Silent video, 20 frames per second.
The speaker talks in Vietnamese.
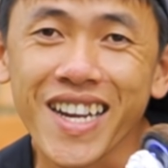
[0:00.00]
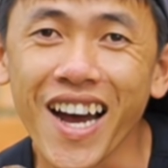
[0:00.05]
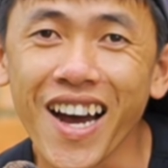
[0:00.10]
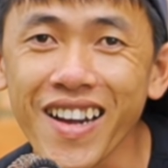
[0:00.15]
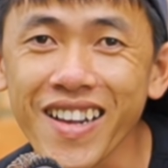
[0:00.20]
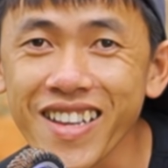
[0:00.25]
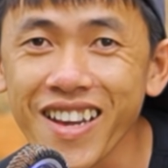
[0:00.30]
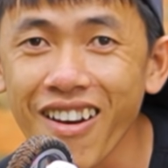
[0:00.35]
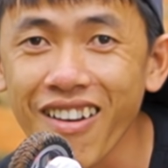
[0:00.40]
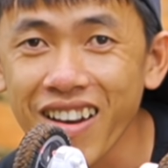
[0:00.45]
đó
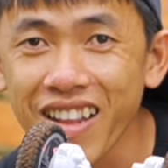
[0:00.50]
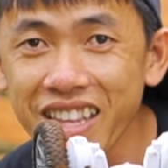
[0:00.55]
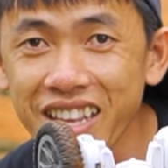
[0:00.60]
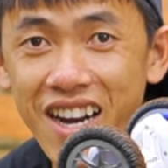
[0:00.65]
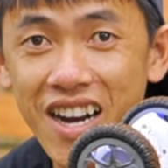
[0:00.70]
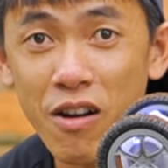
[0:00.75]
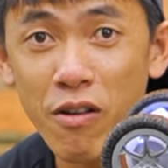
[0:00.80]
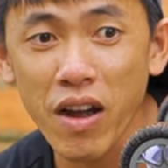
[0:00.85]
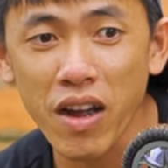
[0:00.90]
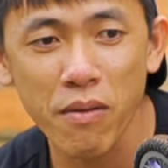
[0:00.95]
do là
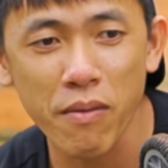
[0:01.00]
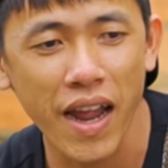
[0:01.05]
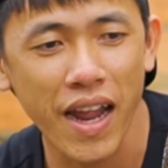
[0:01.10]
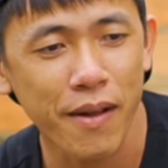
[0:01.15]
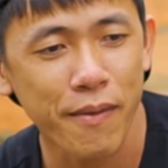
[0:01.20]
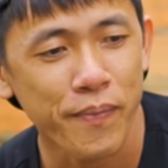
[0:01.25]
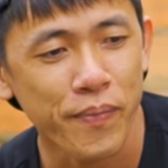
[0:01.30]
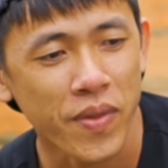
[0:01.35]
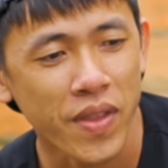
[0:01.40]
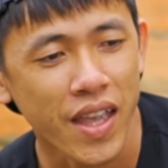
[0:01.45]
dơ quá các bạn
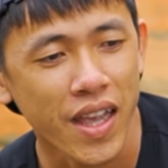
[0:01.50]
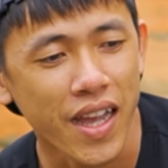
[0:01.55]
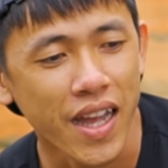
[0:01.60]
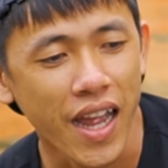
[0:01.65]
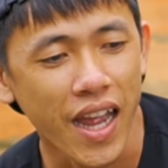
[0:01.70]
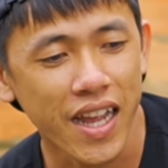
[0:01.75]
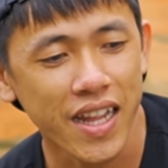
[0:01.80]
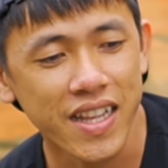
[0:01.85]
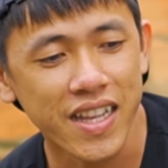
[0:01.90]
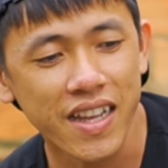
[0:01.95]

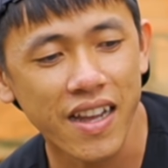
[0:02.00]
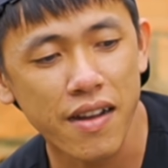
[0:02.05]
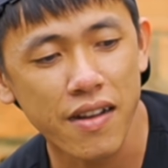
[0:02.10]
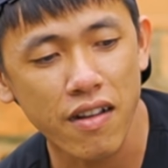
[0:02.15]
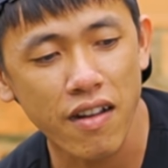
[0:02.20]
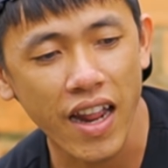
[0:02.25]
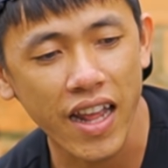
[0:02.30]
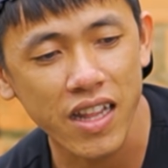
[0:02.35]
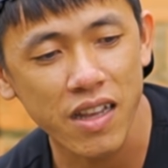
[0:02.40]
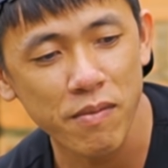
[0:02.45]
Đấy thì à,
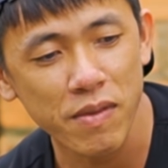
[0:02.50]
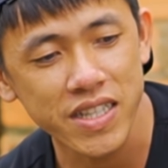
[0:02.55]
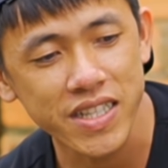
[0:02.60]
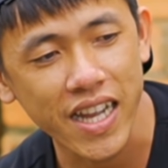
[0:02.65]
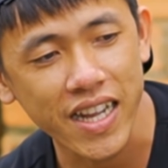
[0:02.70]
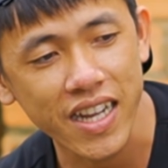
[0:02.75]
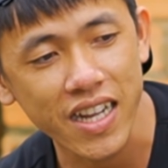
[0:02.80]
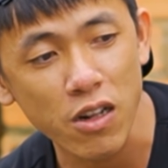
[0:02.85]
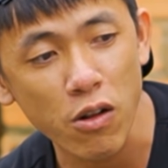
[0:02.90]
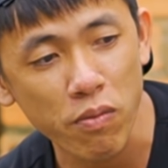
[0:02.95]
còn lại thì mình
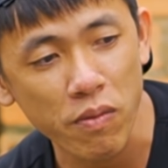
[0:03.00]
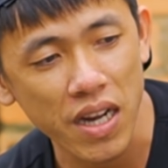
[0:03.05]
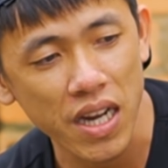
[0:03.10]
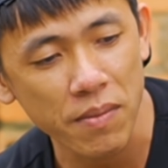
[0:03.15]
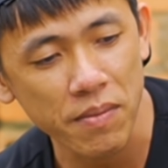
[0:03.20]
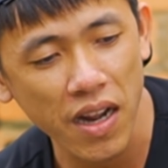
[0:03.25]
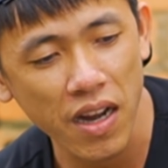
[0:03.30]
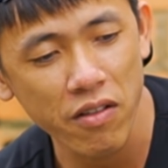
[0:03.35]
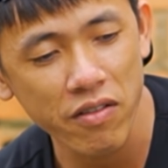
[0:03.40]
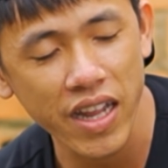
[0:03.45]
sẽ kết thúc
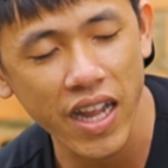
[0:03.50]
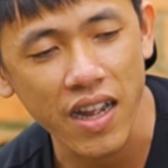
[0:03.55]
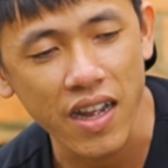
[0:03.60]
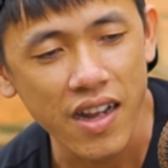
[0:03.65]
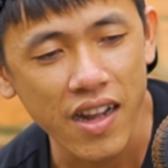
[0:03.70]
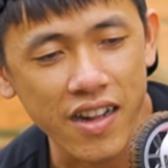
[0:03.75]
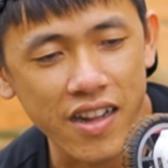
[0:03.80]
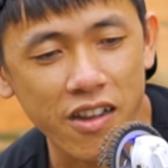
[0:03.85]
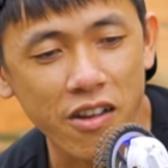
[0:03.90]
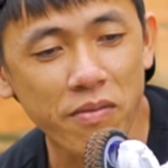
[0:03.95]
clip này luôn nha
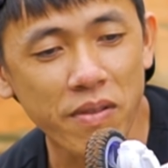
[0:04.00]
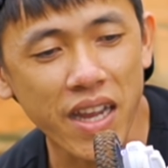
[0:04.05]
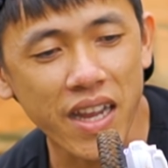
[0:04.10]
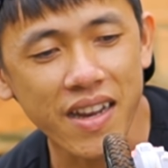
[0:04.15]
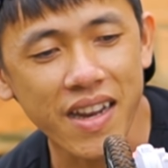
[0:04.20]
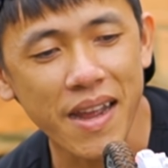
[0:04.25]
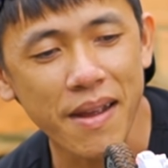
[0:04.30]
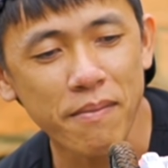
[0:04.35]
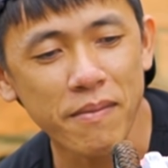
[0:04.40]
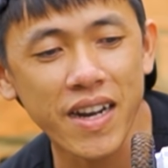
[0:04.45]
Thì hôm nay
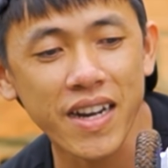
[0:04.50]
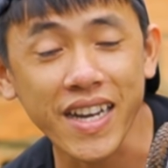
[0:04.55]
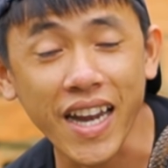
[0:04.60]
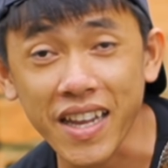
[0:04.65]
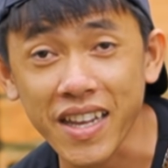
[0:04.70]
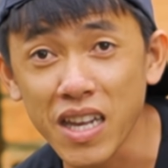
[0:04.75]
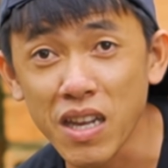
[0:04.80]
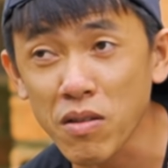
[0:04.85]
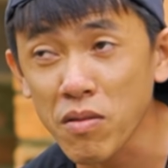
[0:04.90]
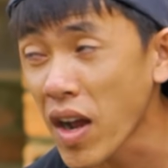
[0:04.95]
đem ra trải
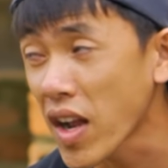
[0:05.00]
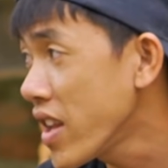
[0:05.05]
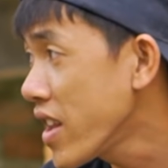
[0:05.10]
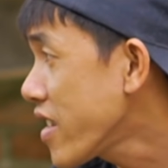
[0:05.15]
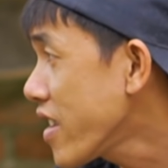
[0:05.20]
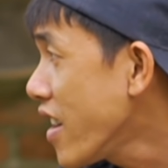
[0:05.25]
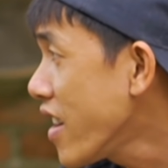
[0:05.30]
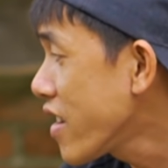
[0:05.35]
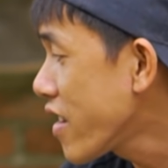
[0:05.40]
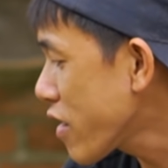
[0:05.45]
nghiệm của bạn thì
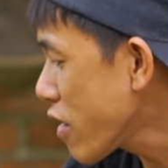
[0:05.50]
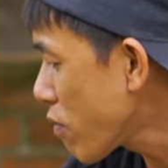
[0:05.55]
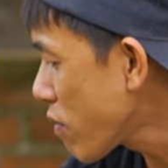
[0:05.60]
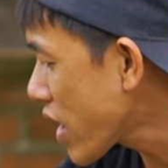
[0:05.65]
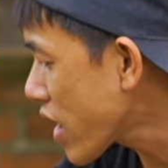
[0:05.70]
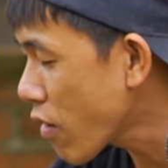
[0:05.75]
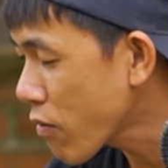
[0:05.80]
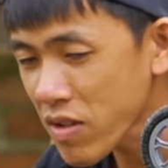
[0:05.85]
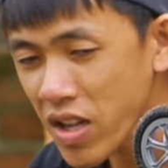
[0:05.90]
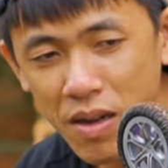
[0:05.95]
chơi Nói chung là
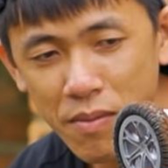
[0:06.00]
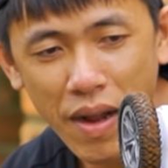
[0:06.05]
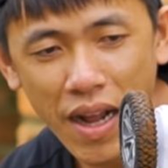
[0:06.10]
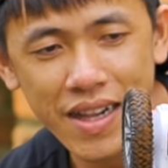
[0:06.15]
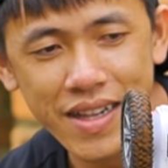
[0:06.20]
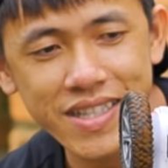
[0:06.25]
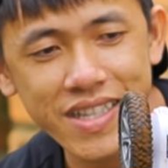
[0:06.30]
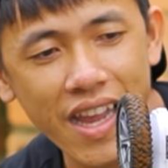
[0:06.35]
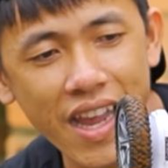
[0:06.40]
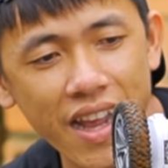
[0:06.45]
không thích
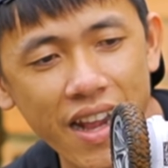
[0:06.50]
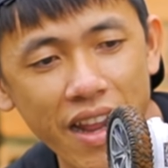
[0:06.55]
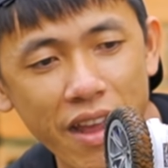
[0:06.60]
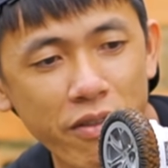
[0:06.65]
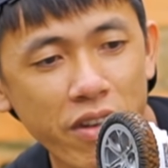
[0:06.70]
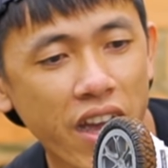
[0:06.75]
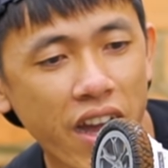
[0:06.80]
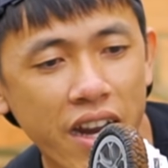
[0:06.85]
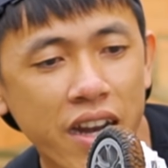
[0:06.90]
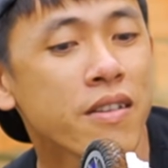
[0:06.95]
bằng xe leo
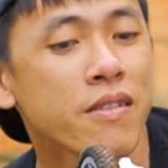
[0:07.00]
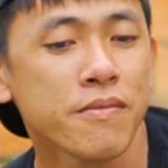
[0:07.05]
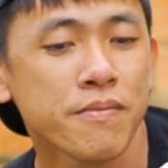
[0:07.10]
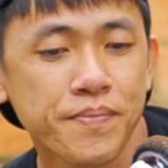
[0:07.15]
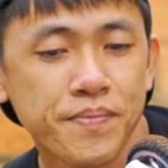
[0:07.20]
địa hình